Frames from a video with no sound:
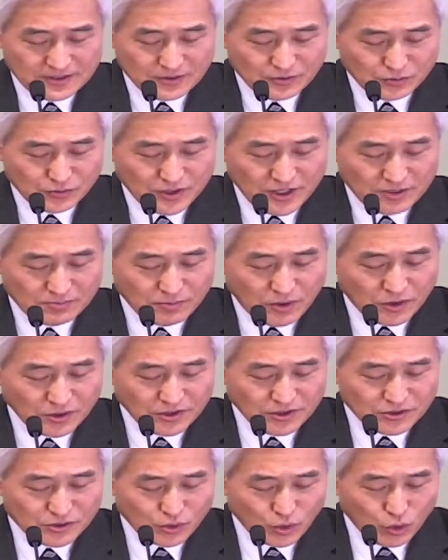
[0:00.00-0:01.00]
우리의
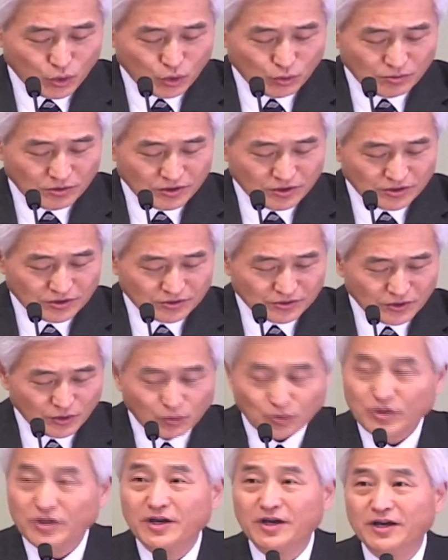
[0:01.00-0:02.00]
머리 좋음을 또
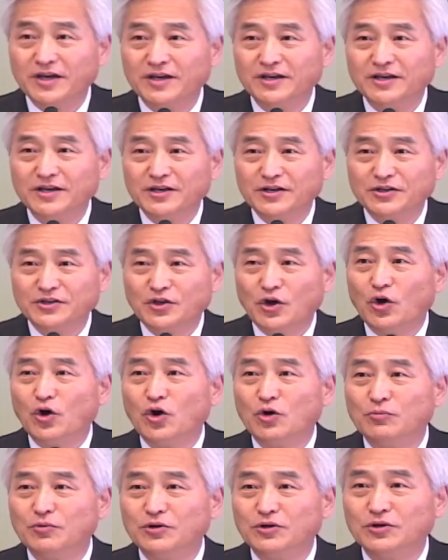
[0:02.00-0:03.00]
우리의
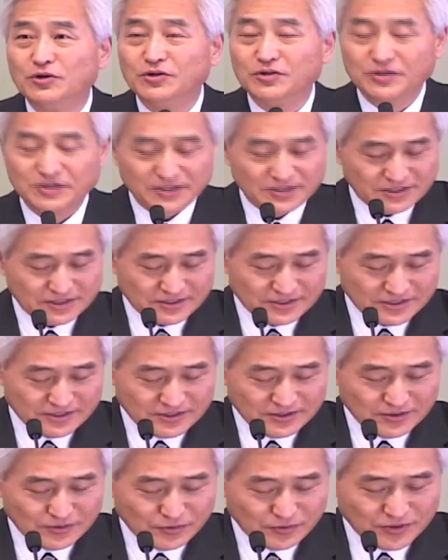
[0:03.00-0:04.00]
경험을
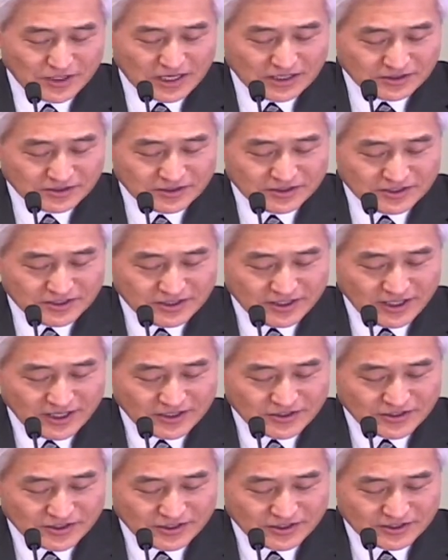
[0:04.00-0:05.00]
우리가
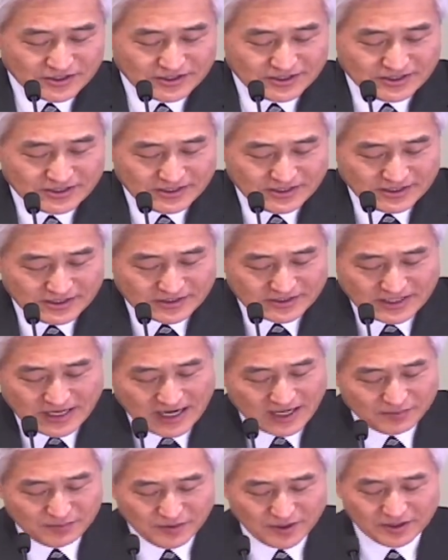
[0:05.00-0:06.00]
의지해서
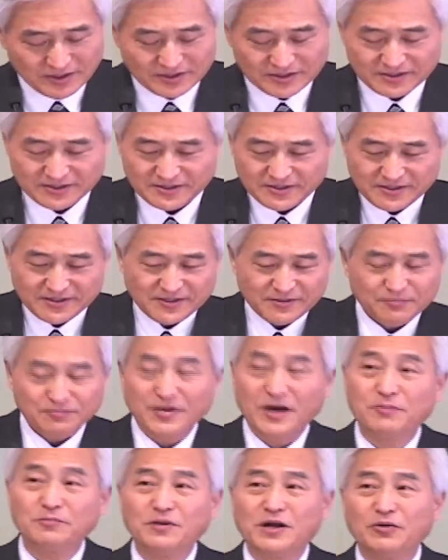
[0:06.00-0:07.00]
살면
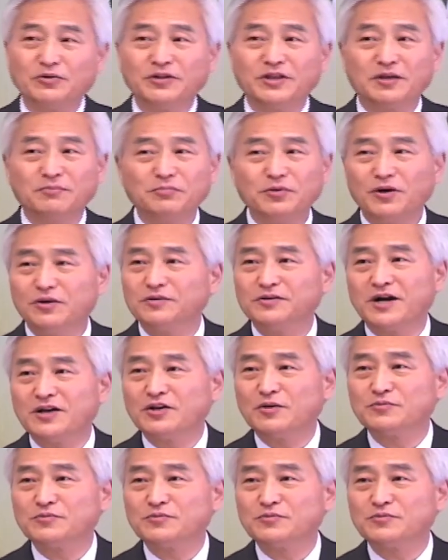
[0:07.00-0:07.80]
마음 가운데 평강이